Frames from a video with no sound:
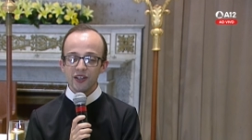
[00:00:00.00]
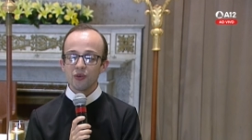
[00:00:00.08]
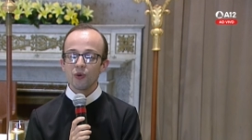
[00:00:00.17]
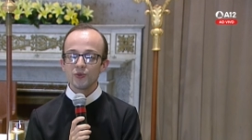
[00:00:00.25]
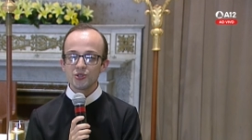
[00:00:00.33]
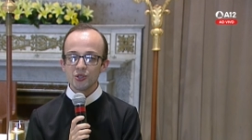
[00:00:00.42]
que
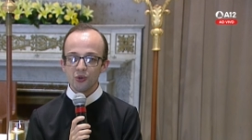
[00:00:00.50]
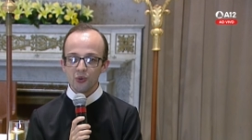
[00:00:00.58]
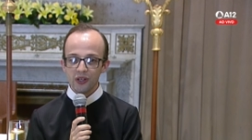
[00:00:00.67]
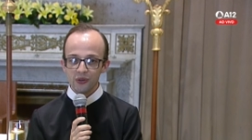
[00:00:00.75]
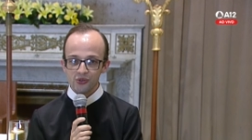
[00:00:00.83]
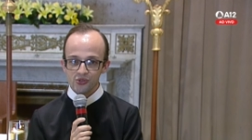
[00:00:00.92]

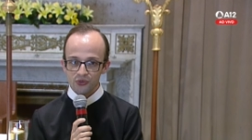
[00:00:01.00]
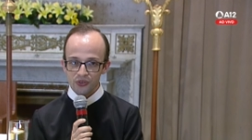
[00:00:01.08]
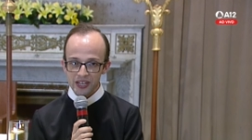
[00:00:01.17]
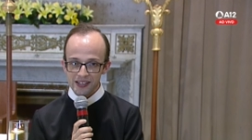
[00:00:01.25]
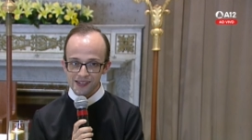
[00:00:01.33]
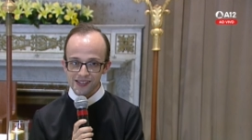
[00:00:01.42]
continua a nos
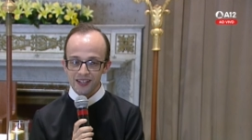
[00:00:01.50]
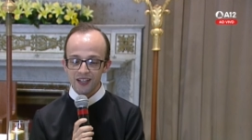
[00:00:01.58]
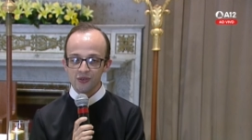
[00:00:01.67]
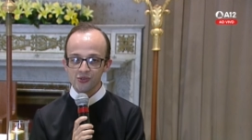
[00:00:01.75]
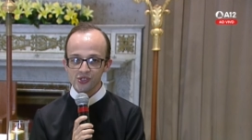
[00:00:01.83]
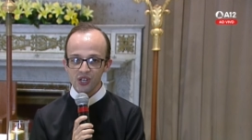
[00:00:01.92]

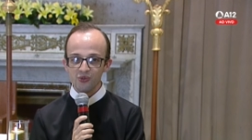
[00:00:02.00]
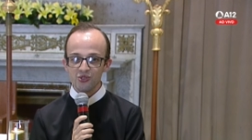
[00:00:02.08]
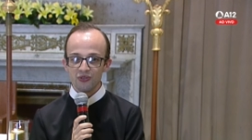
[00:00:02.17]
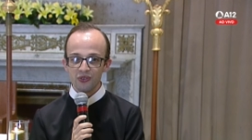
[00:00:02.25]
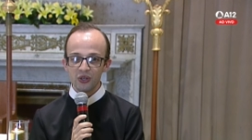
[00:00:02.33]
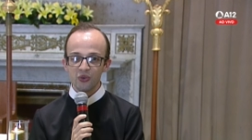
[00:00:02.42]
oferecer o seu
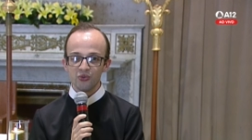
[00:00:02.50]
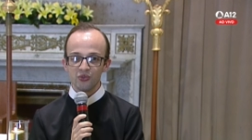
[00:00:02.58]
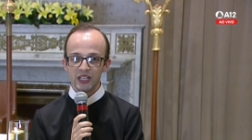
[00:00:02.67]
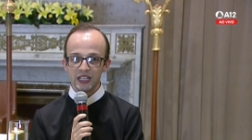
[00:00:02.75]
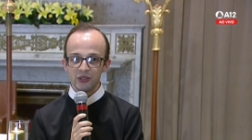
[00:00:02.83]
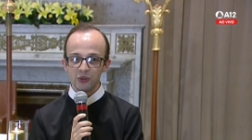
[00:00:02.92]
Divino
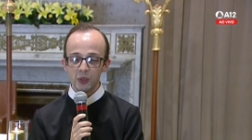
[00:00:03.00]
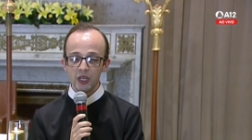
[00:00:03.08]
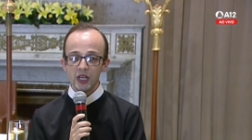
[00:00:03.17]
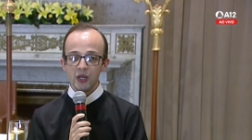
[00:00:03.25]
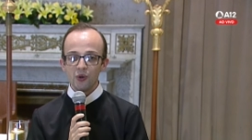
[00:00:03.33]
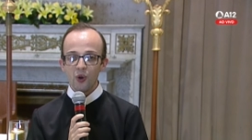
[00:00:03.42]
Filho.
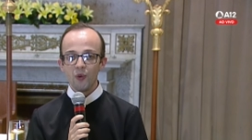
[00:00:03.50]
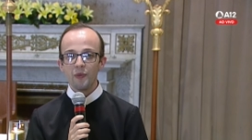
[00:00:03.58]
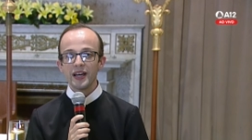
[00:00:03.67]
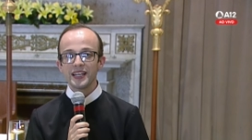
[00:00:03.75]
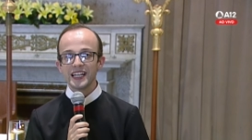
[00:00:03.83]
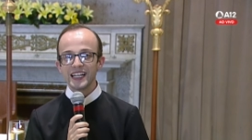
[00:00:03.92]
Com
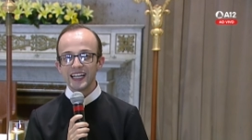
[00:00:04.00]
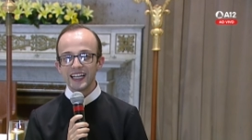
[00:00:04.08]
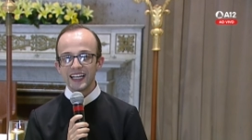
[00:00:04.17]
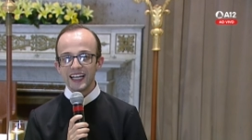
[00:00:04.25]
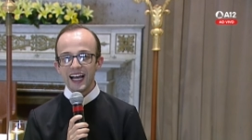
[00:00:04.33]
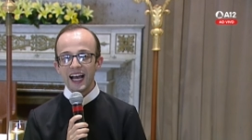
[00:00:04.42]

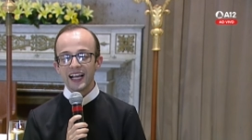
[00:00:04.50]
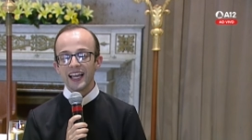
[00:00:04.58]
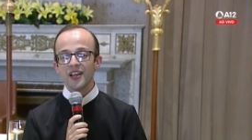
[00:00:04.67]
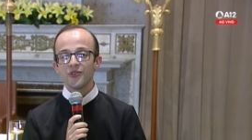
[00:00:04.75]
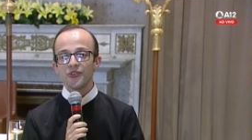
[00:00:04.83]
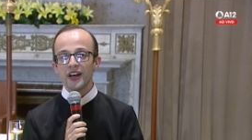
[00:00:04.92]
Maria, a
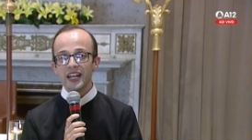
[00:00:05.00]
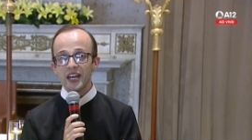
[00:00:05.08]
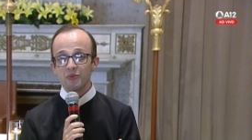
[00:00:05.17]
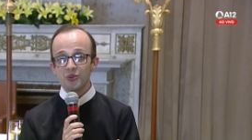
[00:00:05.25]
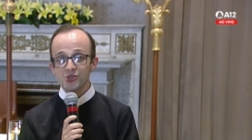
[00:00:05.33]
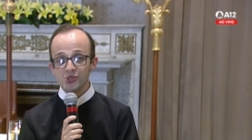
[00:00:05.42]
quem
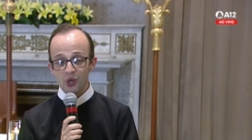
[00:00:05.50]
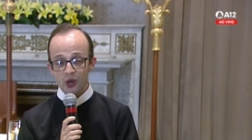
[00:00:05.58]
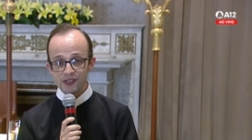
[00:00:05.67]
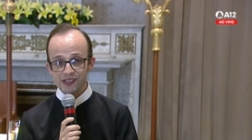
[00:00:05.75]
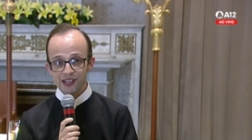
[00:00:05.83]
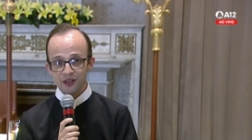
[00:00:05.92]
faremos
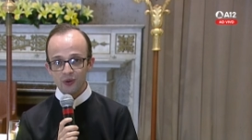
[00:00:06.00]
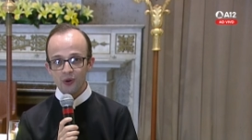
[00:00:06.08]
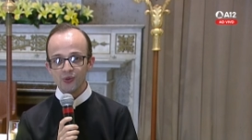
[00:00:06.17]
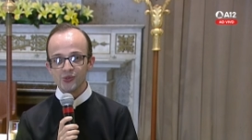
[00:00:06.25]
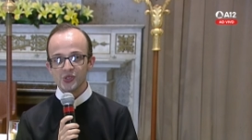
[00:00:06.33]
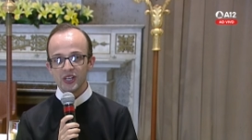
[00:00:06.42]
nossa
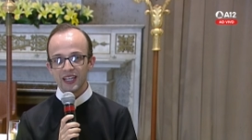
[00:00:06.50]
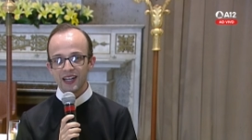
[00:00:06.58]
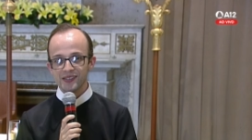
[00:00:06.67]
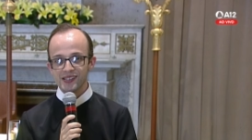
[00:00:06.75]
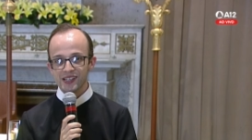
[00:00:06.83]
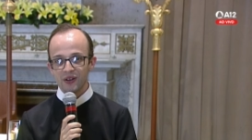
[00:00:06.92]

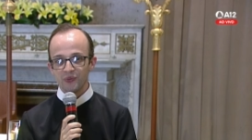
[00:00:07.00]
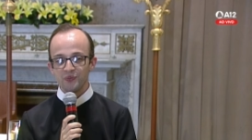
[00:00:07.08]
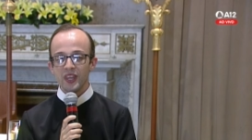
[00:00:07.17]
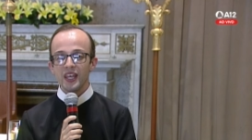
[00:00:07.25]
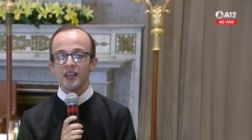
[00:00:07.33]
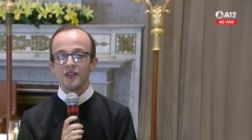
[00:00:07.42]

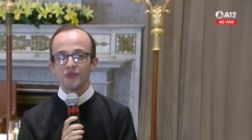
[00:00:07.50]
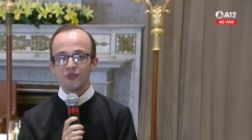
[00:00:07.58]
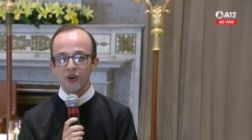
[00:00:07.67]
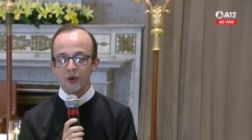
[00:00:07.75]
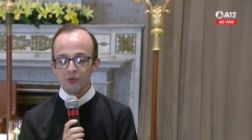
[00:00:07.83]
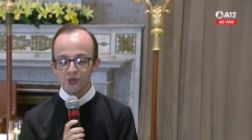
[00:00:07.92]
consagração.
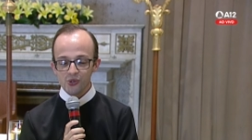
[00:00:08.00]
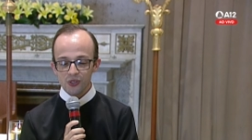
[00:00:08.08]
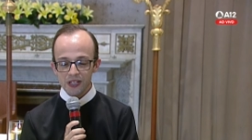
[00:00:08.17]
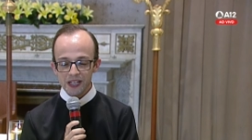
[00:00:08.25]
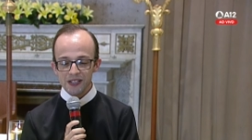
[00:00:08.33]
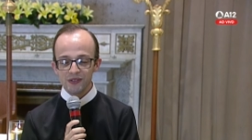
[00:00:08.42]
Vamos
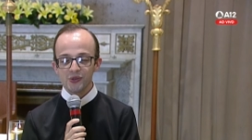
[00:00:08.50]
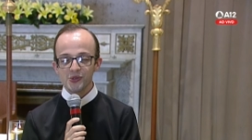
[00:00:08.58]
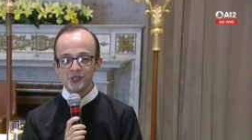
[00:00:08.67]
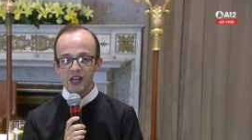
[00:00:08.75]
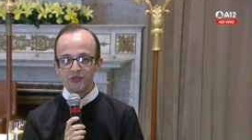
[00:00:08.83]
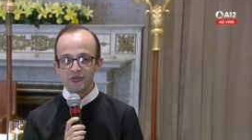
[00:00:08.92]

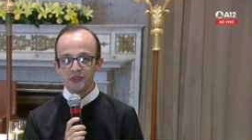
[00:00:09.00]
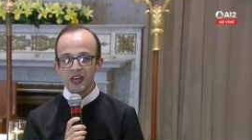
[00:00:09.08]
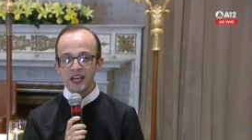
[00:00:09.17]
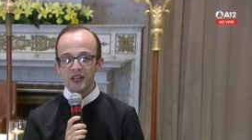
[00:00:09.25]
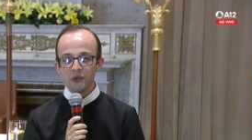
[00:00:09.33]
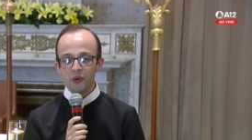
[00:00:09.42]
unidos na
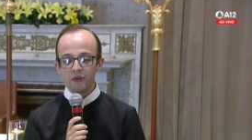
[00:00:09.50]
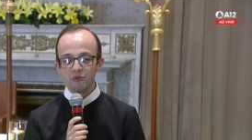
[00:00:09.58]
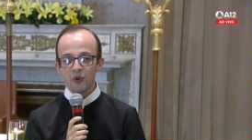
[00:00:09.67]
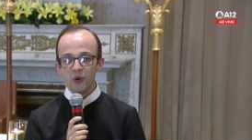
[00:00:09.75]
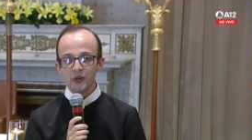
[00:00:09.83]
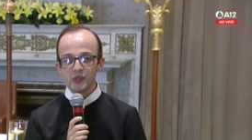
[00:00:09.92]
fé e no
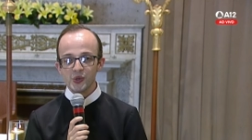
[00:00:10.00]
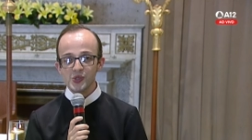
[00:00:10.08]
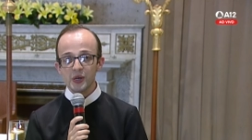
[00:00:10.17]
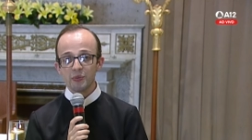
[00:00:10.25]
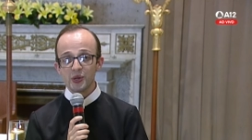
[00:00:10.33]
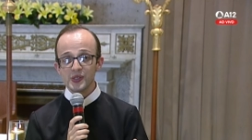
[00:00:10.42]
amor
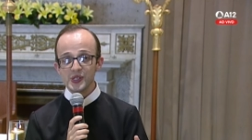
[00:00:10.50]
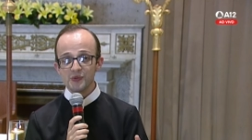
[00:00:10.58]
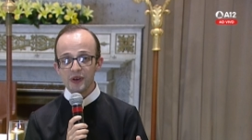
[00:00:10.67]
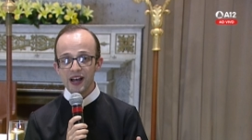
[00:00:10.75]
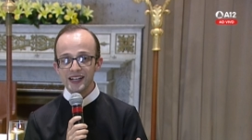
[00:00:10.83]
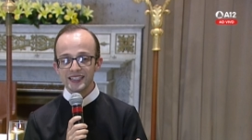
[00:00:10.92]
nos
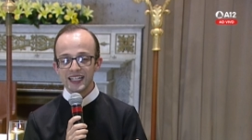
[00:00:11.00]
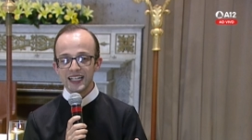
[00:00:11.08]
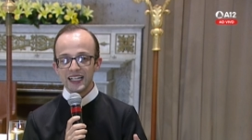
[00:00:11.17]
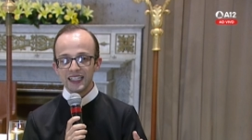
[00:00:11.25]
aproximar